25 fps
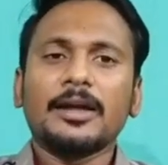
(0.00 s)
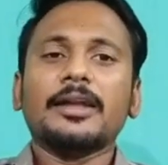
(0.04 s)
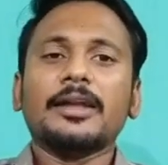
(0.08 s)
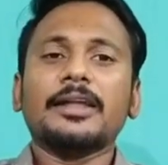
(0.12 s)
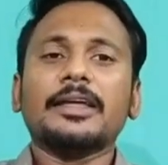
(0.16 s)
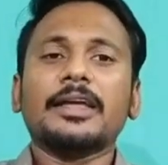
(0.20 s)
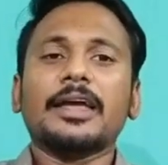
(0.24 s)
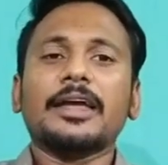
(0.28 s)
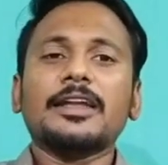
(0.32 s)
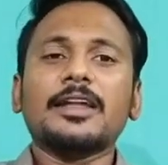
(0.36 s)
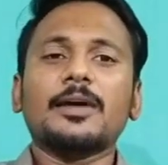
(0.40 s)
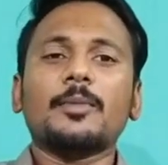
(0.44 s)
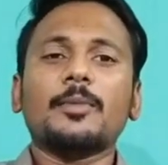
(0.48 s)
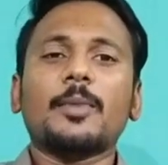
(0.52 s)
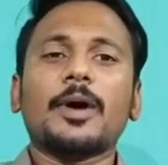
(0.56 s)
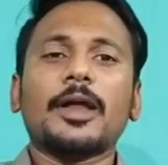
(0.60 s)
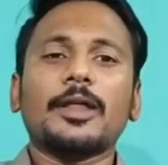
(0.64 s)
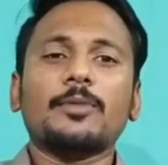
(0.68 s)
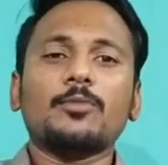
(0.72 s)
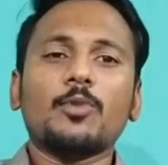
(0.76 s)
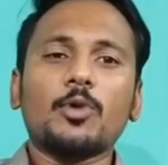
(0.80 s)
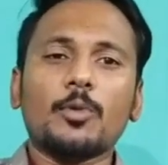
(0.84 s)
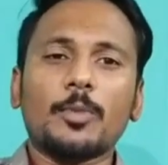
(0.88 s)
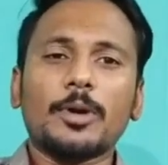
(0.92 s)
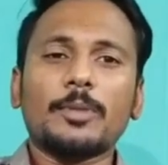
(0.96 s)
நீங்கள் என்ன மாதிரி
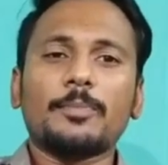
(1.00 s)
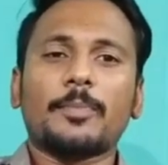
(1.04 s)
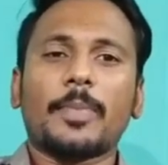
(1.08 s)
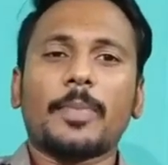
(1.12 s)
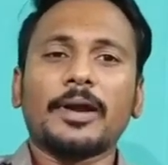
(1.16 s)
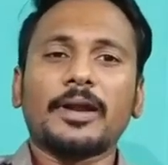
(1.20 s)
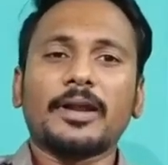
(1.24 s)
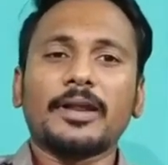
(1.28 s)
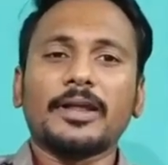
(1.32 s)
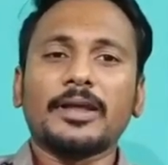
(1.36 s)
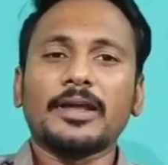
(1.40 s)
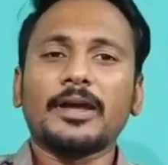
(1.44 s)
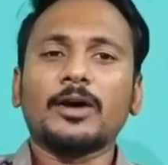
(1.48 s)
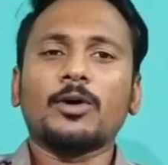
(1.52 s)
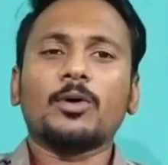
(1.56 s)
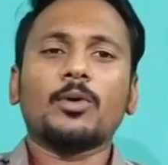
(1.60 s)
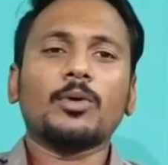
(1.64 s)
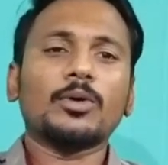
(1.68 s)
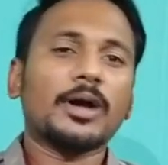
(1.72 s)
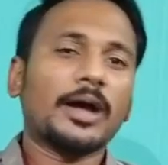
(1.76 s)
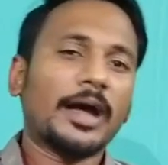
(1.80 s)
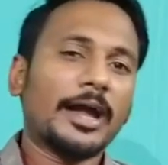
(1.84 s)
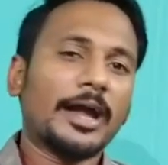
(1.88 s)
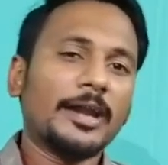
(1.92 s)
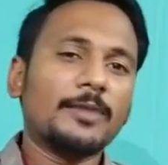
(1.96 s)
மூவ்மெண்ட் பண்ணுறீங்க
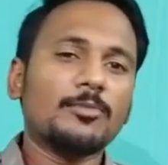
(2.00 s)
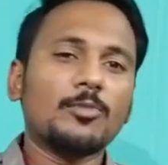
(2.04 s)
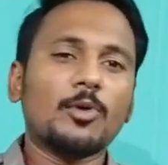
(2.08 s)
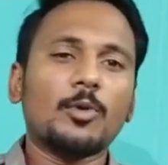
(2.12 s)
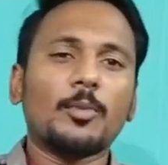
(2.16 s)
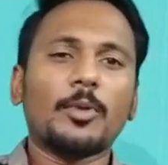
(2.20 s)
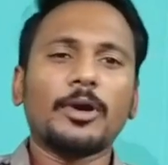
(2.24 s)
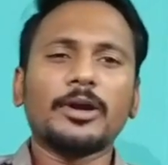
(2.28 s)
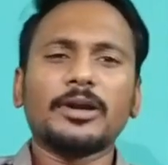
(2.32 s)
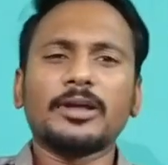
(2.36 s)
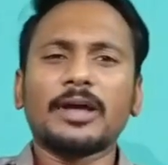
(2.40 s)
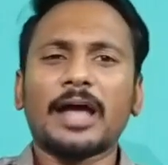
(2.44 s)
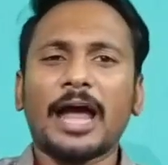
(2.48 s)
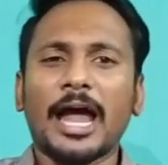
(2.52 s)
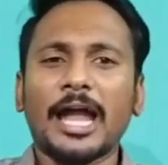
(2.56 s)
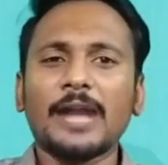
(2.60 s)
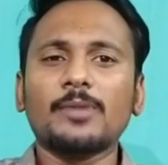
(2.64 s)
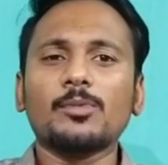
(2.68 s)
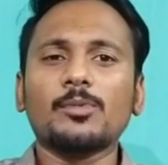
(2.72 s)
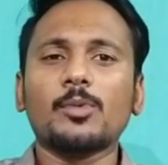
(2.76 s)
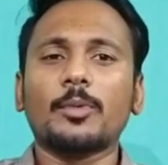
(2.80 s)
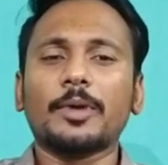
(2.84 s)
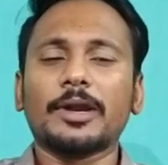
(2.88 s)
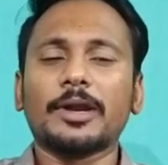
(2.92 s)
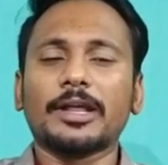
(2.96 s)
உங்கள் ஹெட் மூவ்மெண்ட்டு ஹேண்ட்
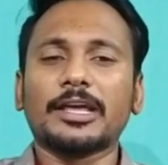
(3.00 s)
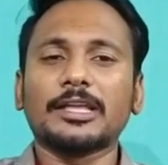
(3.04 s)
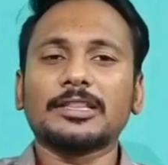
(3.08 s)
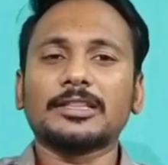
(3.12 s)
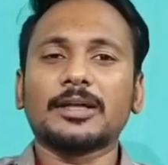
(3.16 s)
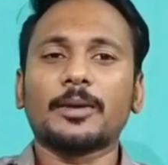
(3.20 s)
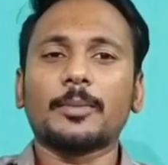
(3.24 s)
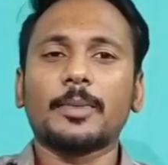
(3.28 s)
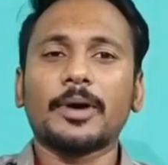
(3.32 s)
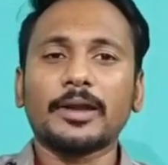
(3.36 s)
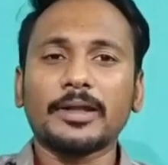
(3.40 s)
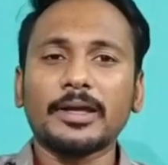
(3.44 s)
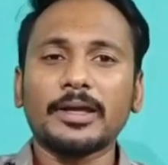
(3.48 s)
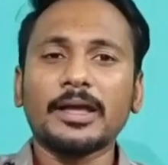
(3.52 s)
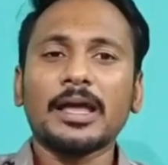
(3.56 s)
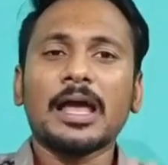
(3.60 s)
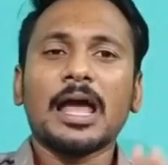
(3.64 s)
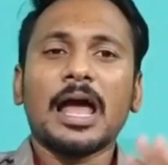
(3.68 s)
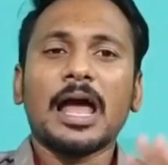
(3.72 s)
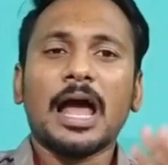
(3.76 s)
மூவ்மெண்ட்டுக்கு ஏற்ற மாதிரி